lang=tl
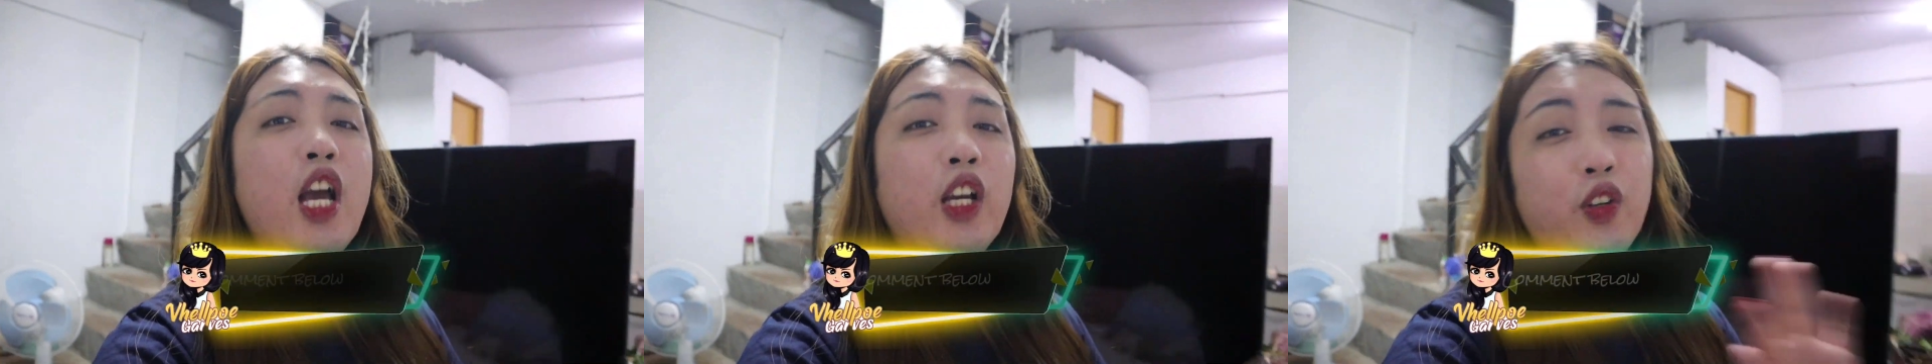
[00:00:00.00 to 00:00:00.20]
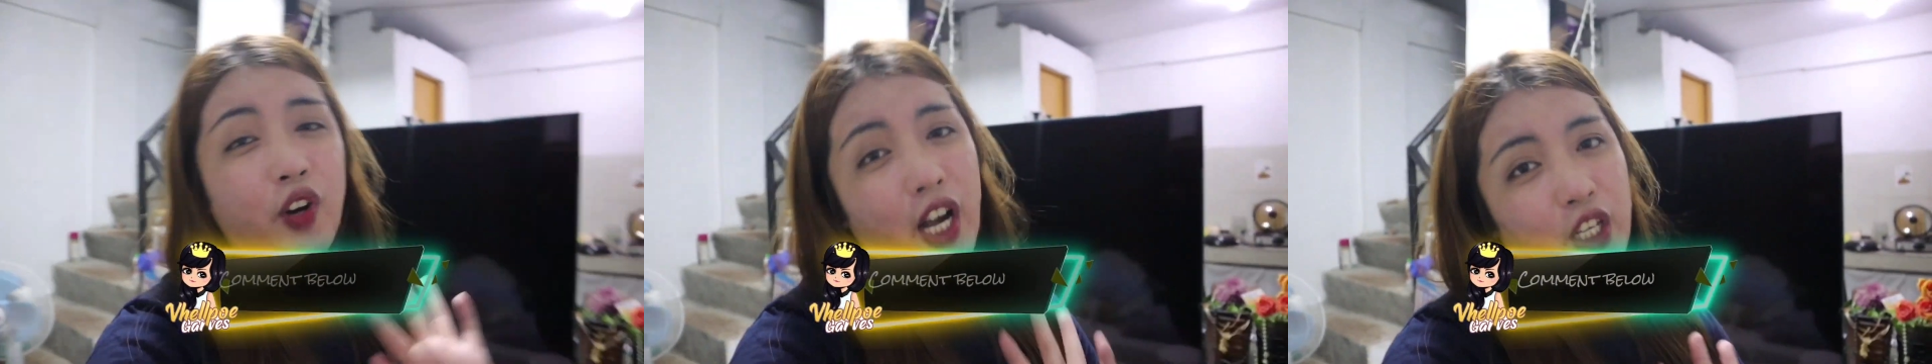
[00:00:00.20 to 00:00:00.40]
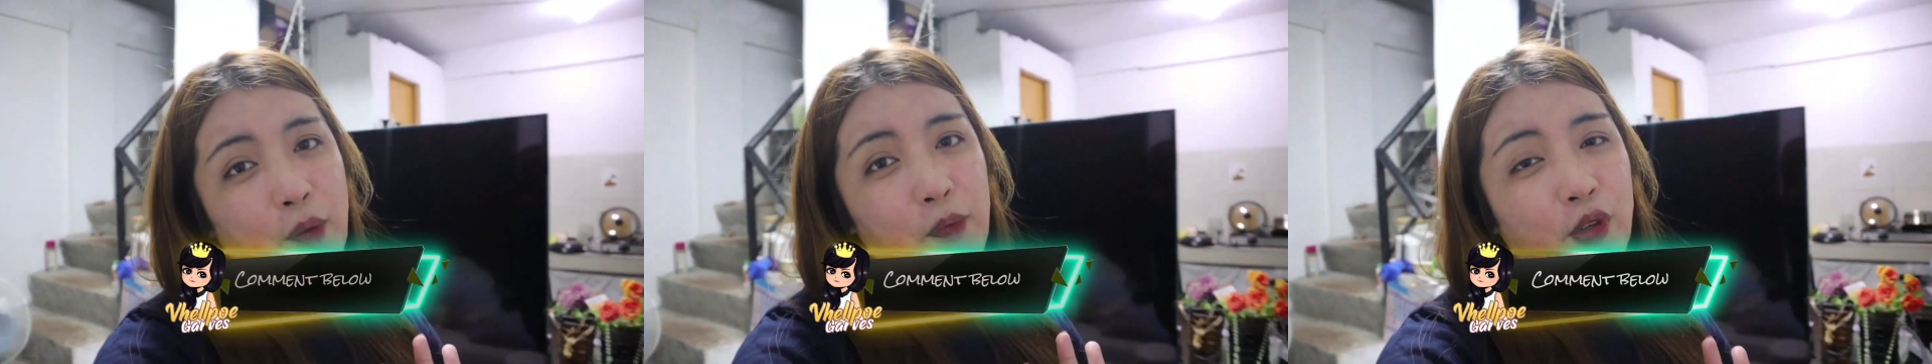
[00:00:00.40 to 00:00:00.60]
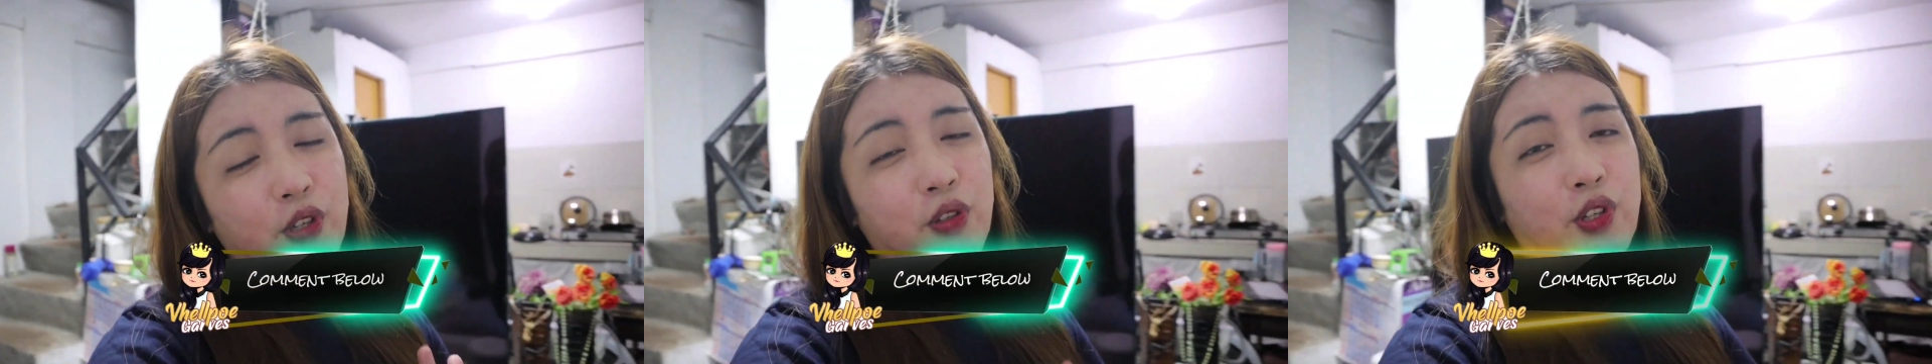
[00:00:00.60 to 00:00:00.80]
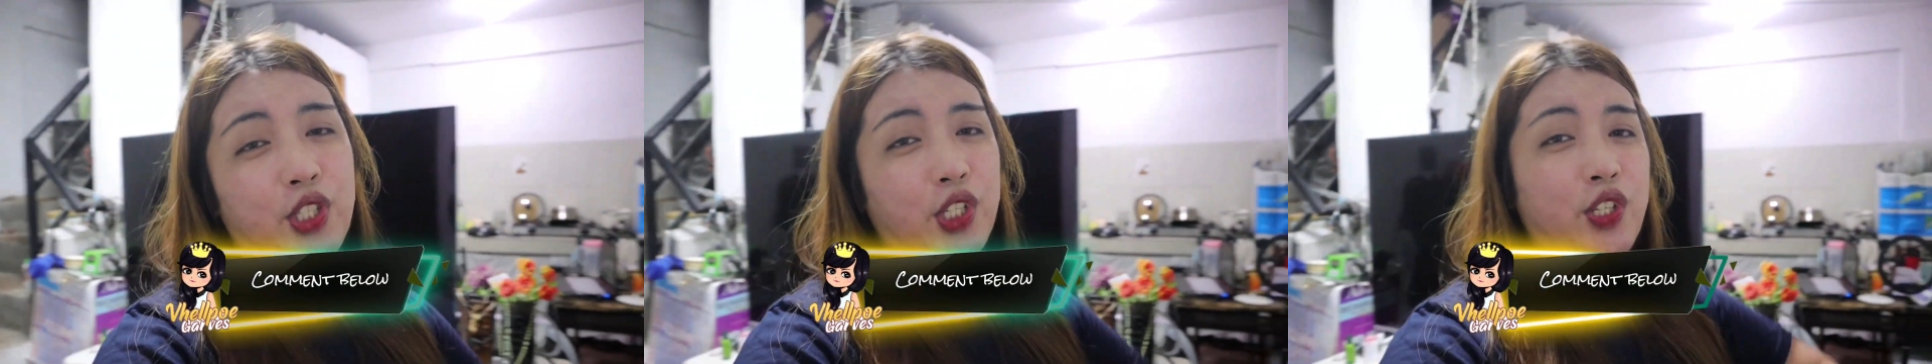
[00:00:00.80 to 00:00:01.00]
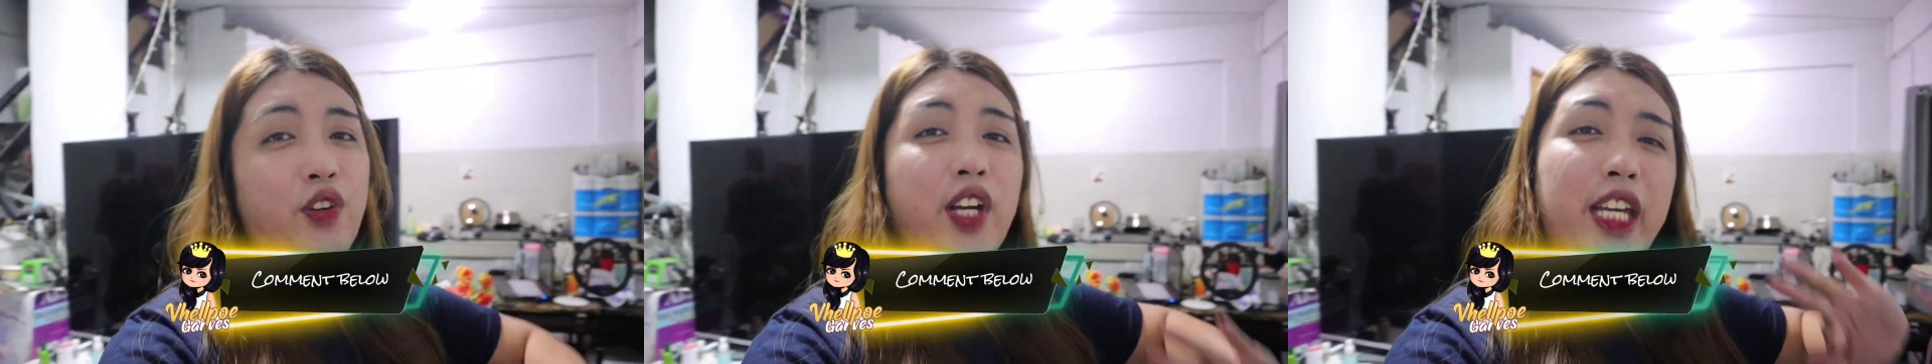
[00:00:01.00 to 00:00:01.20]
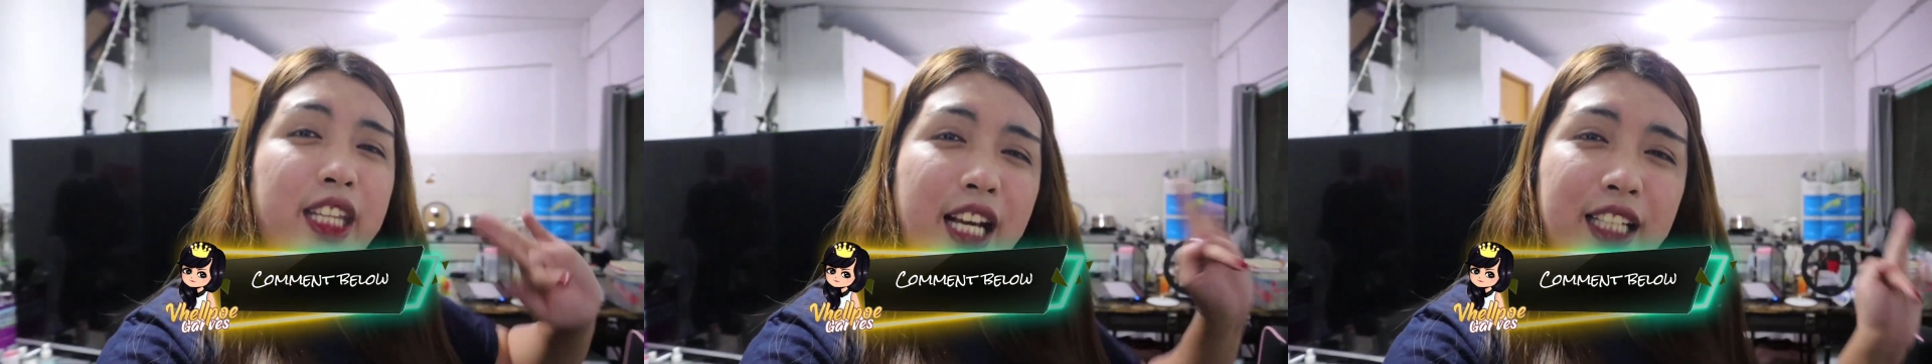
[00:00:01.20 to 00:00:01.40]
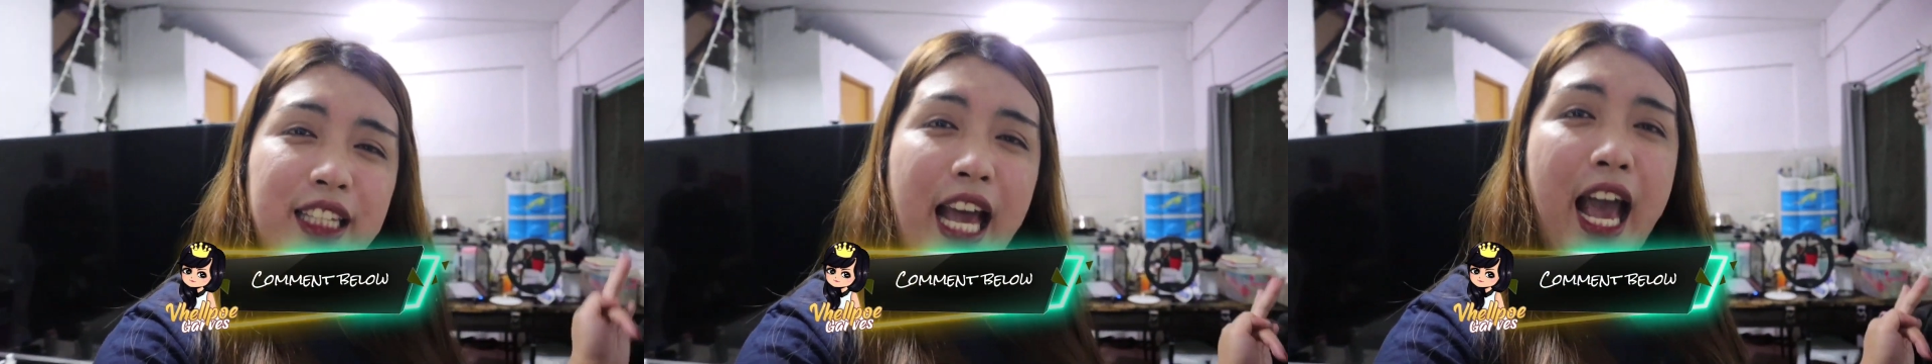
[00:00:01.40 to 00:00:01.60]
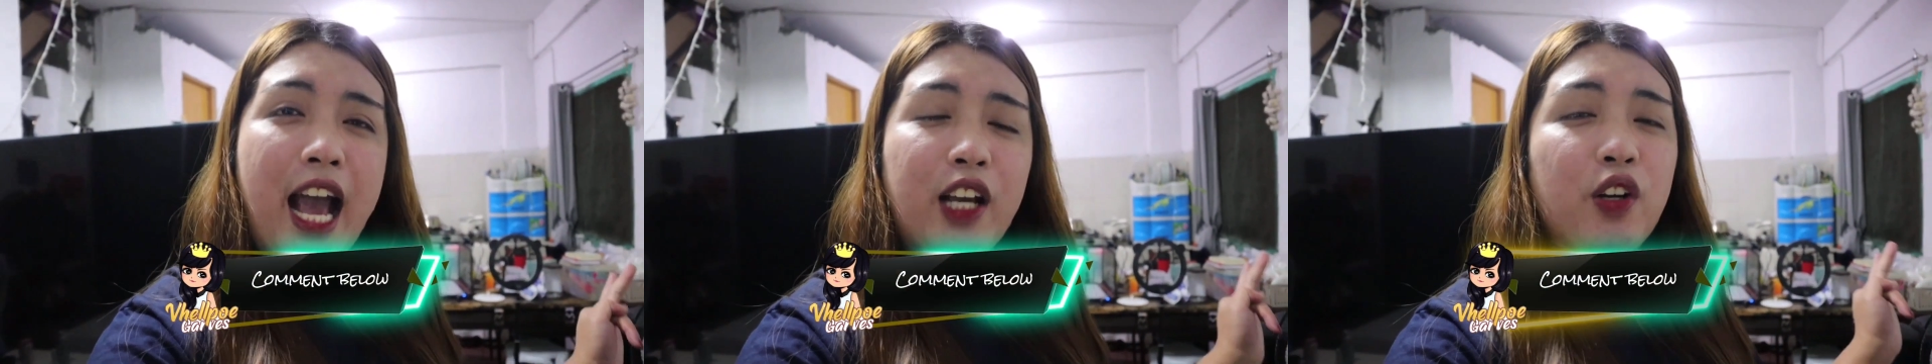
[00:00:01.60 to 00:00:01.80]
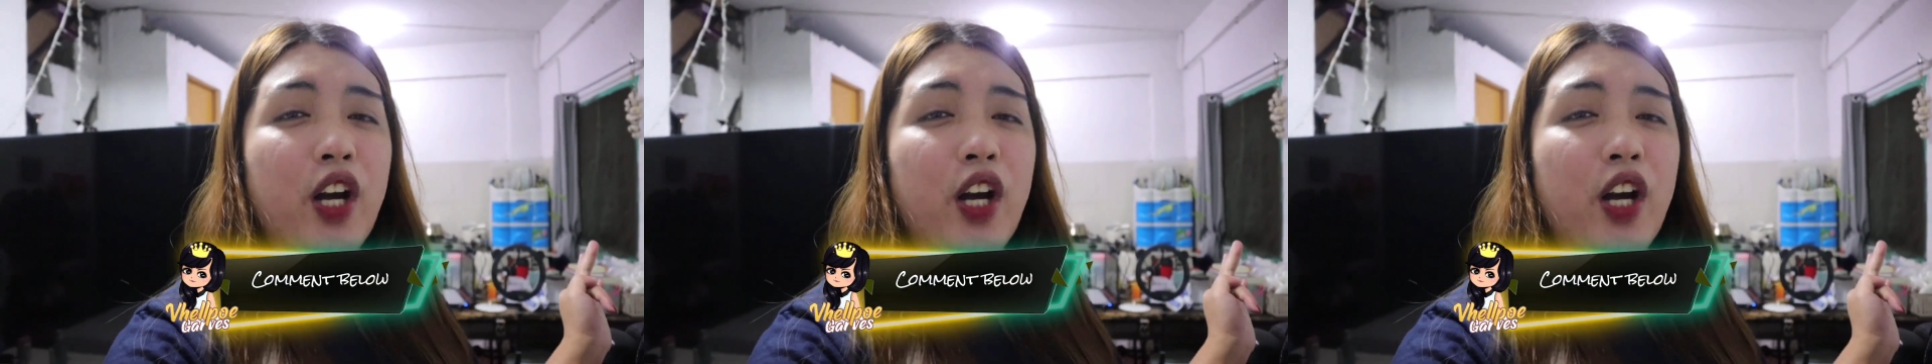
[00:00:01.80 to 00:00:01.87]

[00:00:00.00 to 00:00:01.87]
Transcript: kung ano po yung gusto nyong idagdag,